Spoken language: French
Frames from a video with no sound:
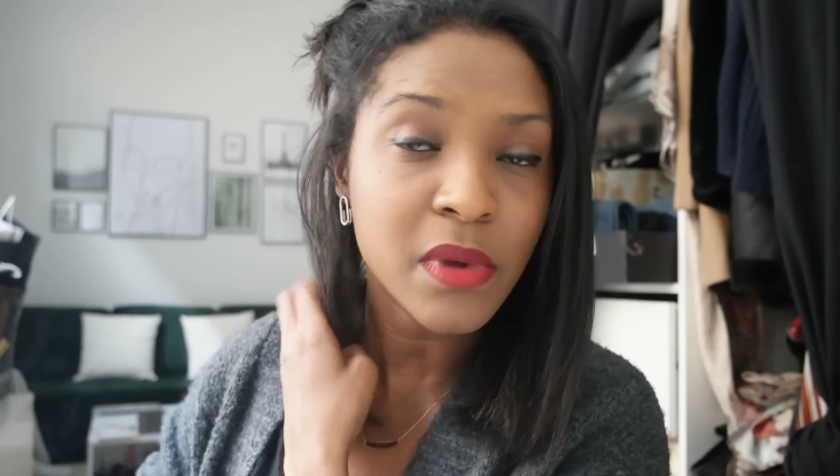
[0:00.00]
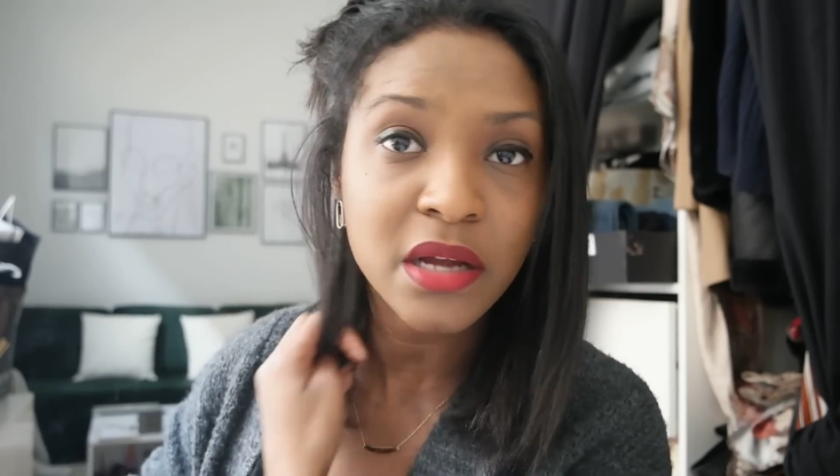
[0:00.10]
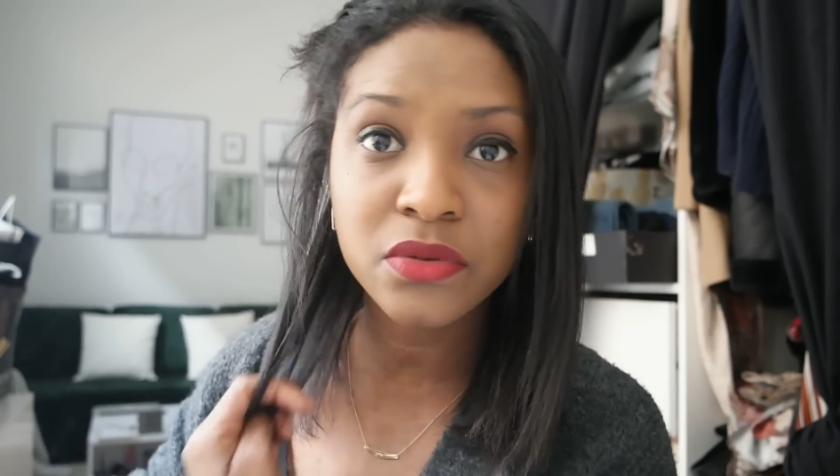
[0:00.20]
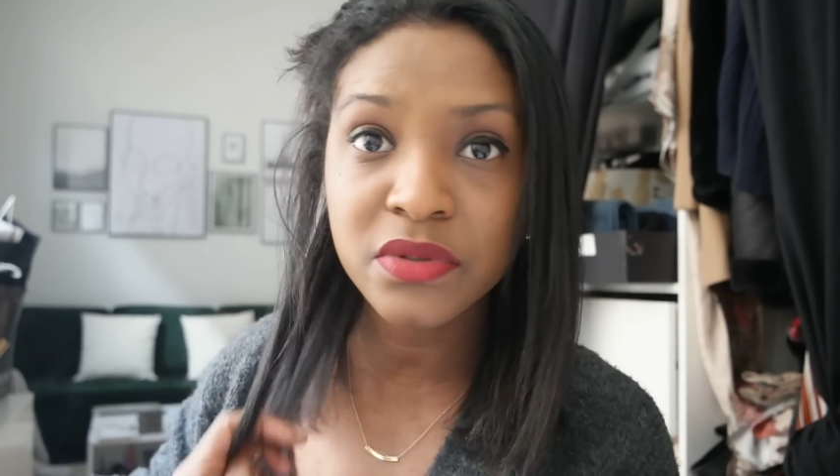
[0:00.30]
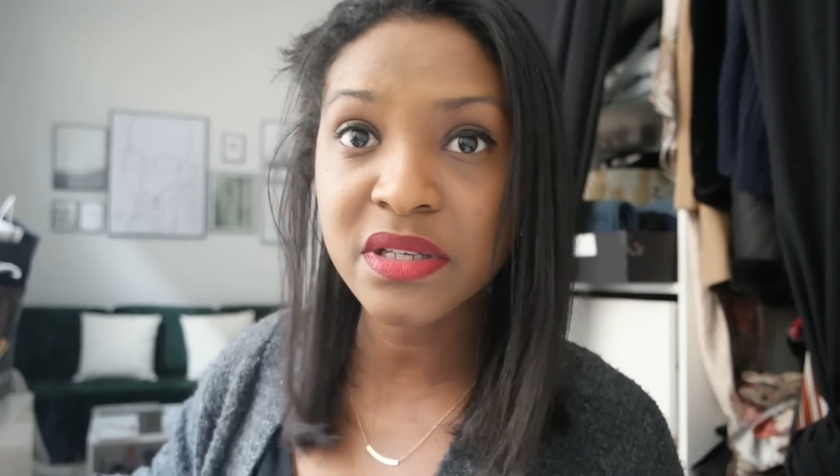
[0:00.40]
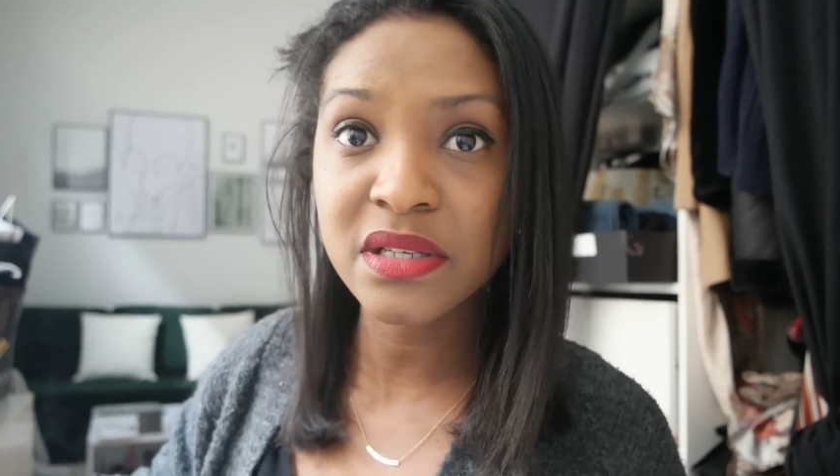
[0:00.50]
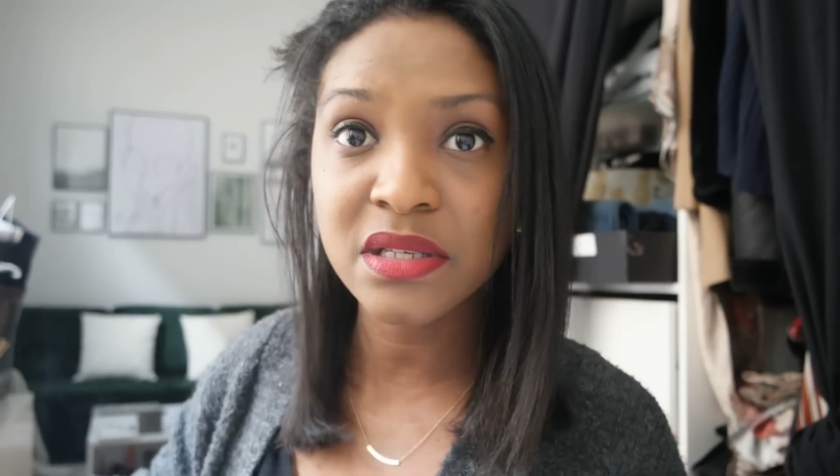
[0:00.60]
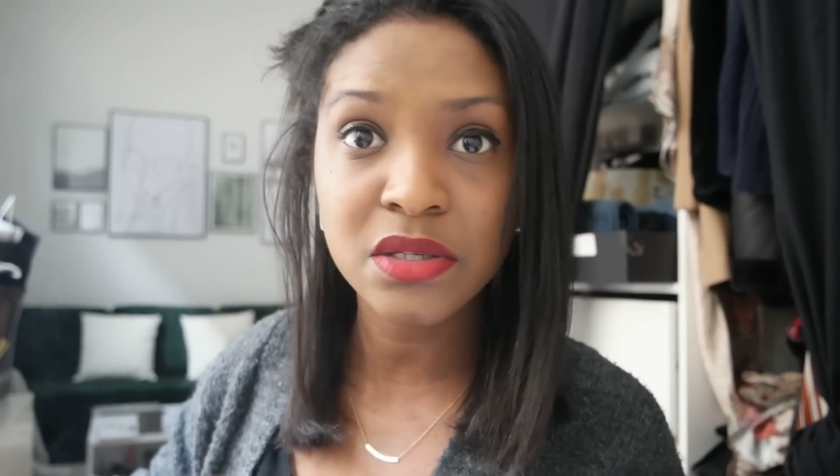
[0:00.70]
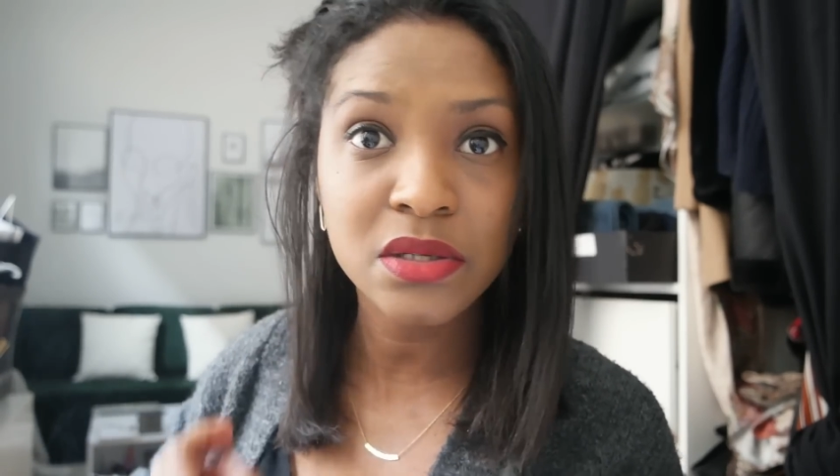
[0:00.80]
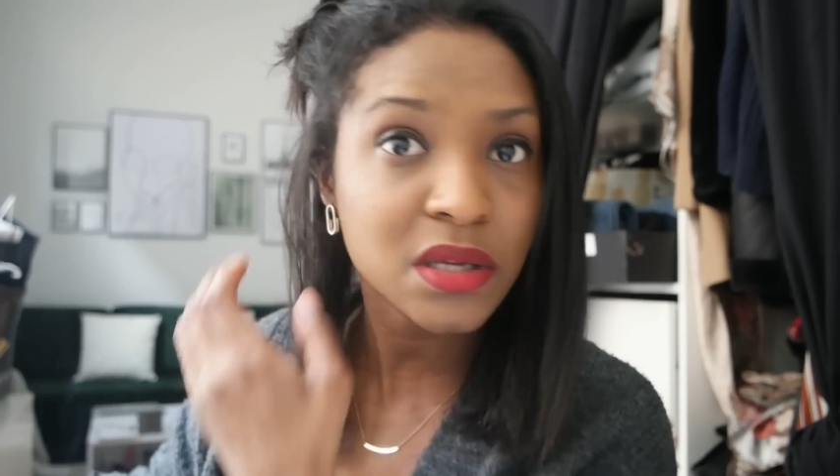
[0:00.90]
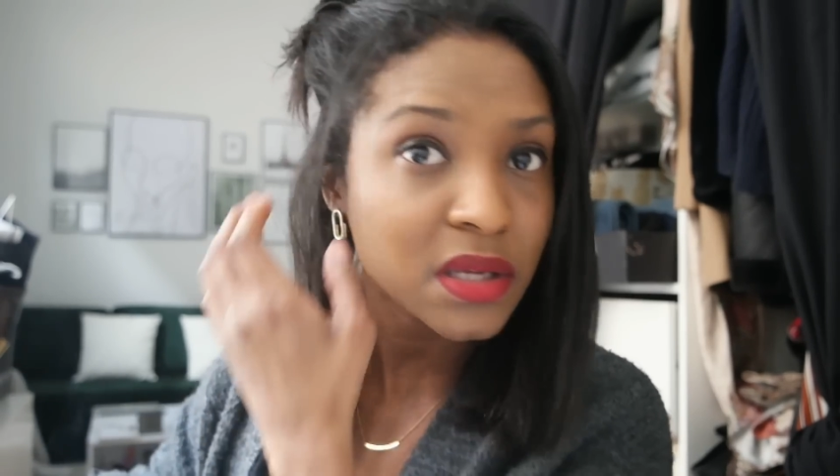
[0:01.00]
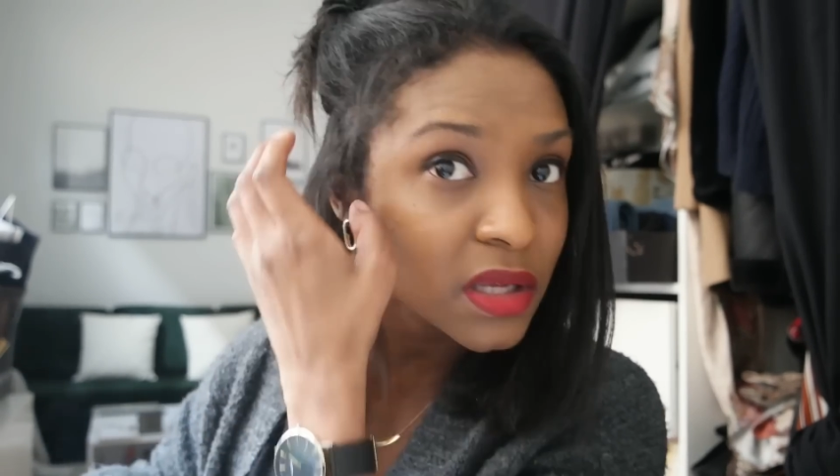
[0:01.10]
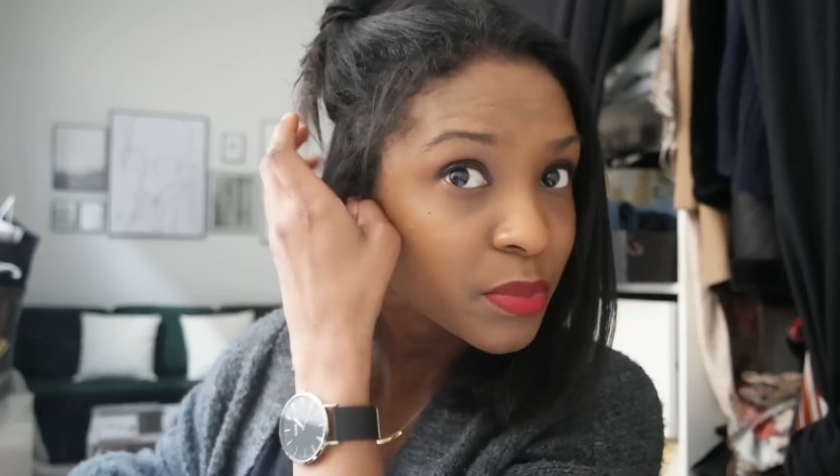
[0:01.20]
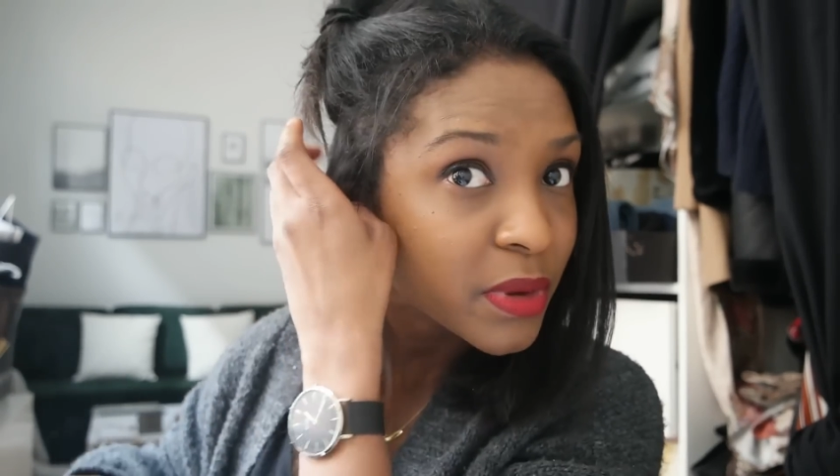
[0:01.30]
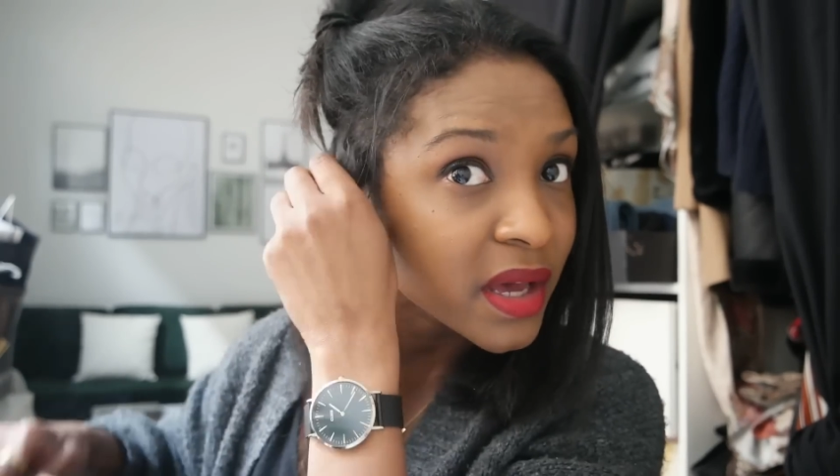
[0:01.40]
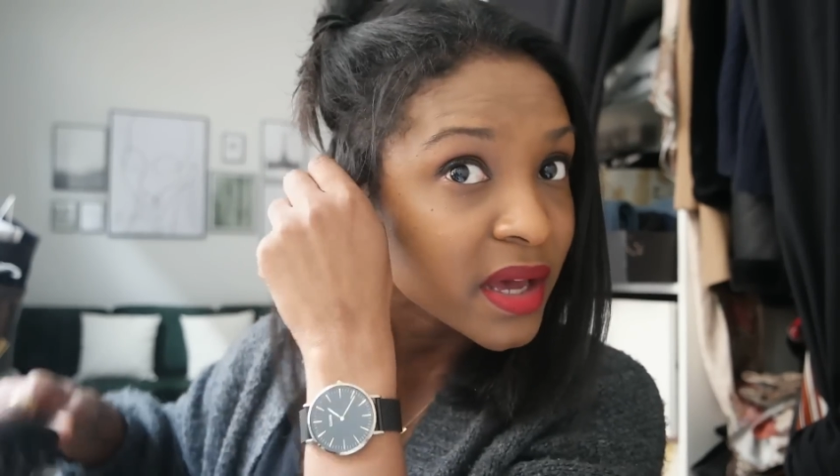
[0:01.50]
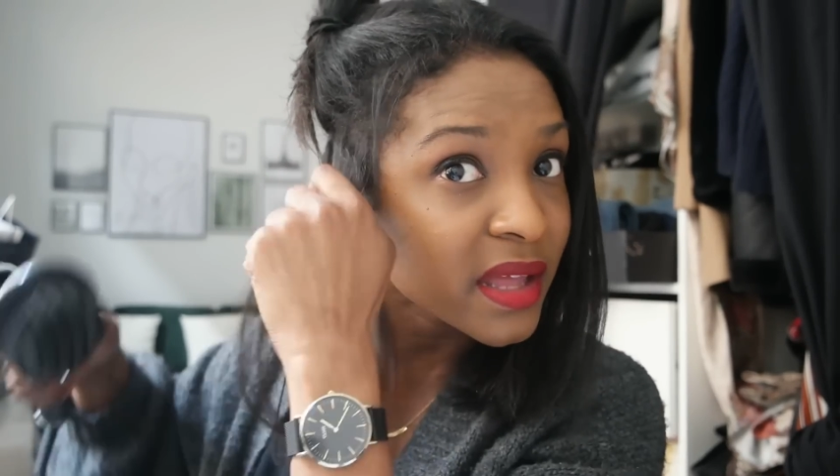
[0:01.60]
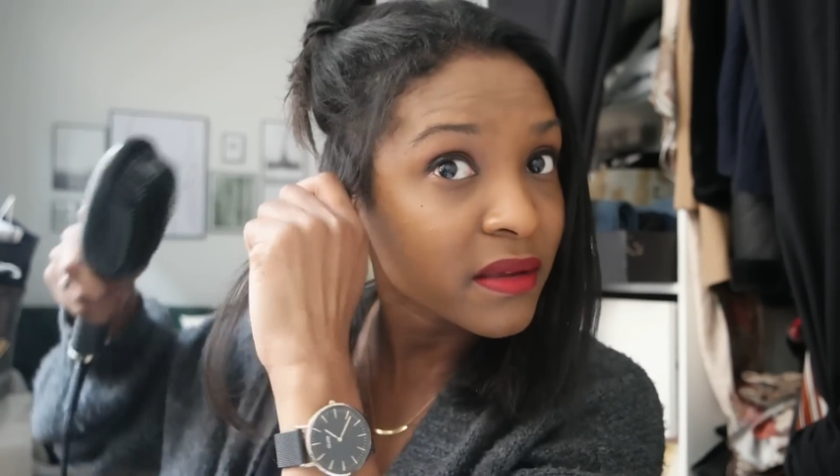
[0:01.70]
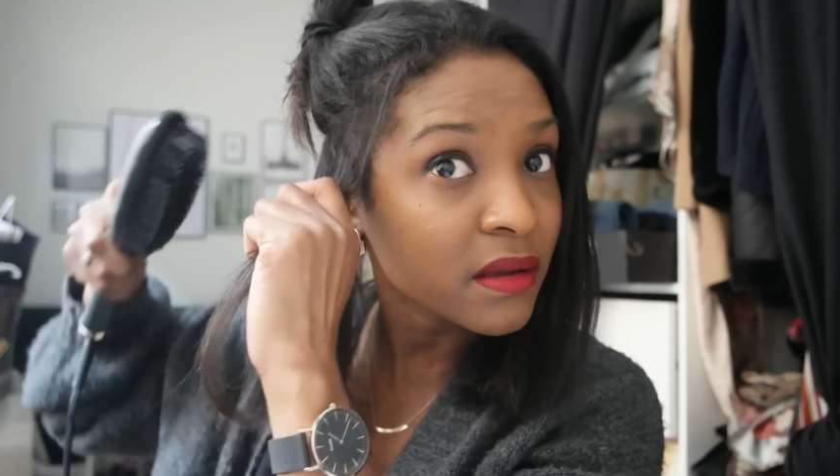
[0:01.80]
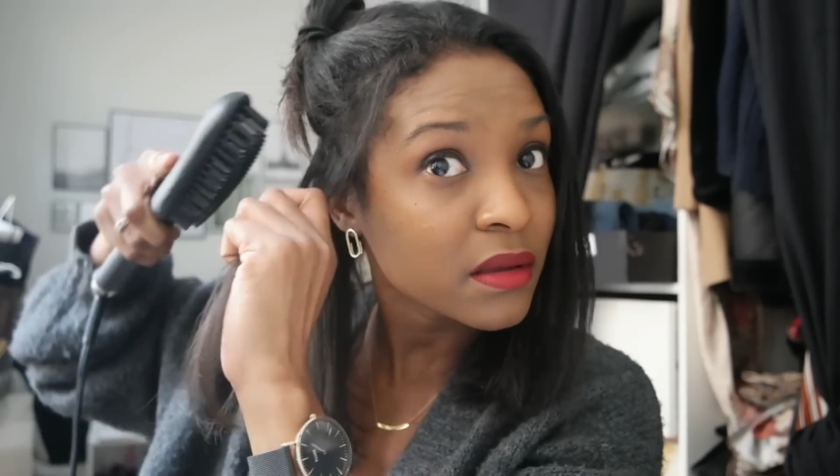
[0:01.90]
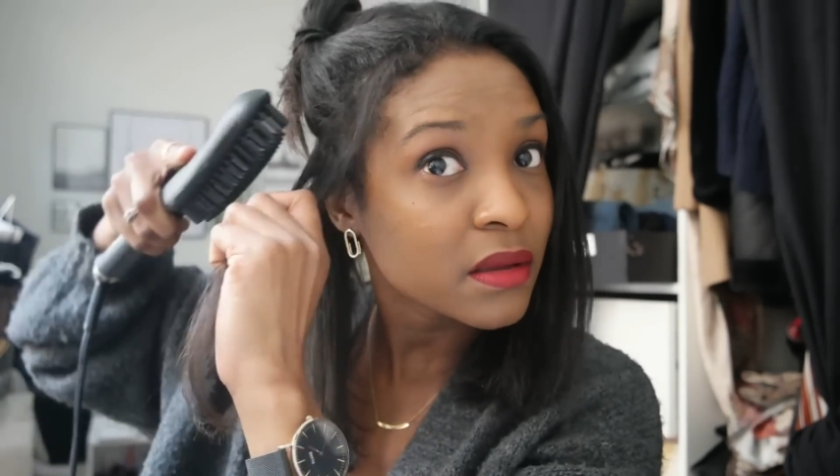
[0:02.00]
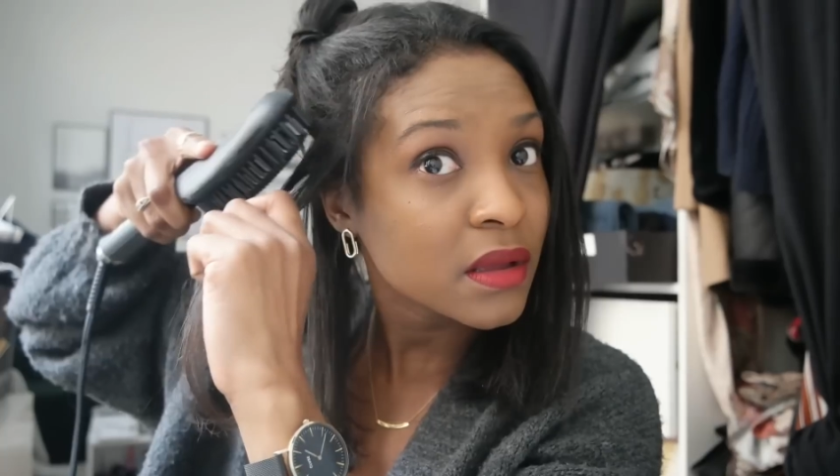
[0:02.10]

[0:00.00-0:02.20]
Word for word: bah, écoutez, c'est hyper raide. Hein.